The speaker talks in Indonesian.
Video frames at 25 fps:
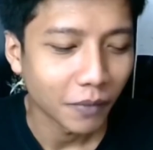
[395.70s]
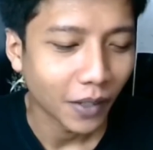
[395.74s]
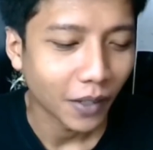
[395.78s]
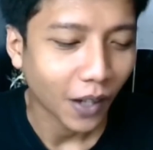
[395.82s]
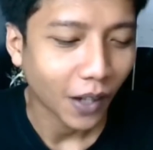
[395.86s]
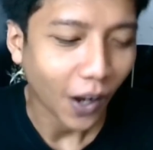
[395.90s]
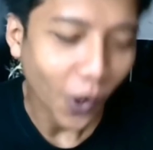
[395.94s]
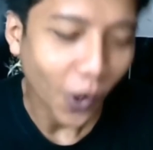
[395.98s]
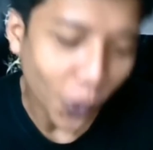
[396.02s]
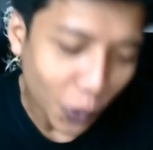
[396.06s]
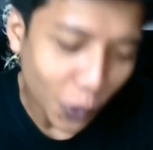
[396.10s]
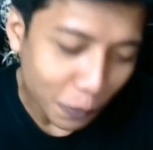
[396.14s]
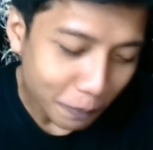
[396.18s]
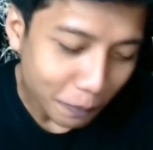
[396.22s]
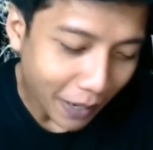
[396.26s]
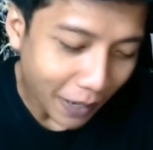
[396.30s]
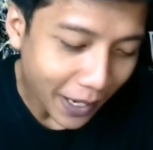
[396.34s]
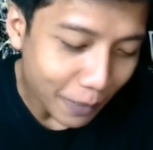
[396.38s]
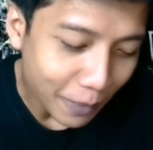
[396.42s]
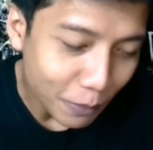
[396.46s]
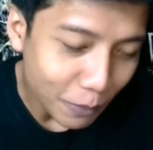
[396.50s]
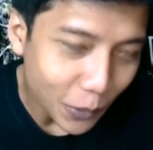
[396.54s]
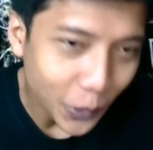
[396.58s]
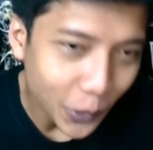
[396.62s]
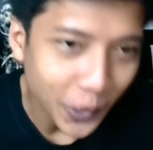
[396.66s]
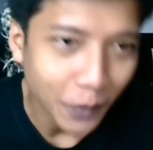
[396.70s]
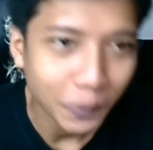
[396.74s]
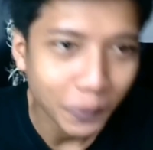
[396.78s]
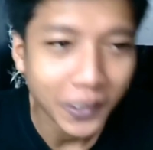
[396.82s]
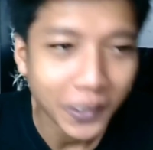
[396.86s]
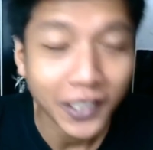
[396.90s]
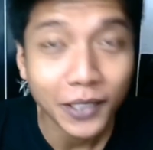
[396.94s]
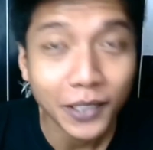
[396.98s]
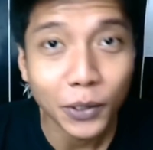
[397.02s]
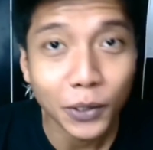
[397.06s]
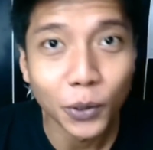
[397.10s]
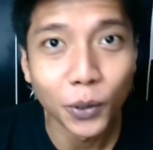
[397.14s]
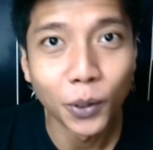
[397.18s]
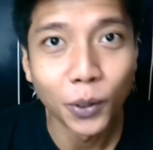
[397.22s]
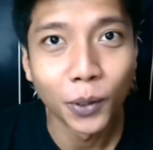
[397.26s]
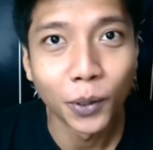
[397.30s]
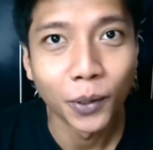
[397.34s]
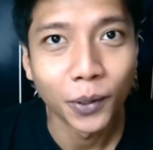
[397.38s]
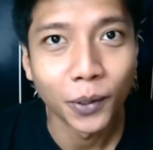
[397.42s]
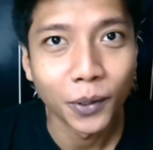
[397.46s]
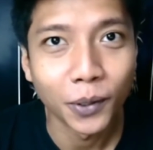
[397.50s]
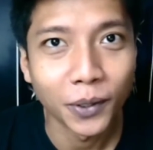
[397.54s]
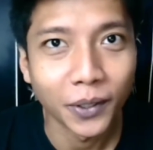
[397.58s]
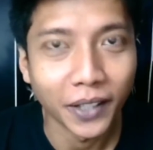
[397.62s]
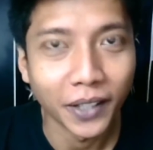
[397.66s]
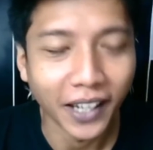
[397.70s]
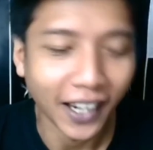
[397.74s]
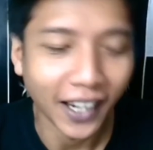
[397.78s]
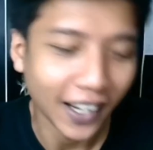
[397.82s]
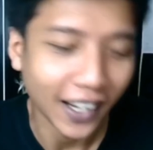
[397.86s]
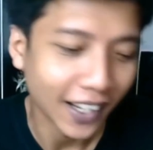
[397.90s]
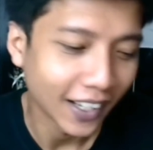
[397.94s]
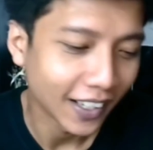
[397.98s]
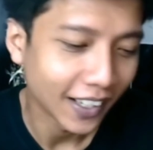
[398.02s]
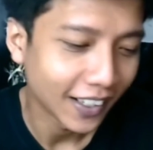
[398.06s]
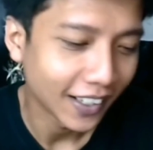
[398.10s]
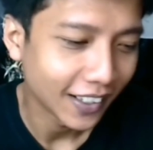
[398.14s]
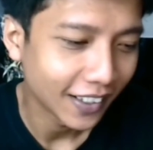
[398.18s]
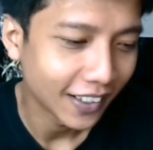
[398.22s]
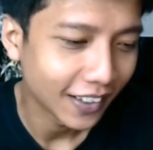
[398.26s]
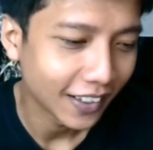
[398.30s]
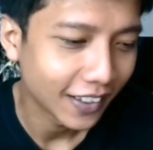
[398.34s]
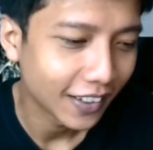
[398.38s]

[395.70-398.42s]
kalau Pak Imunnya begitu ya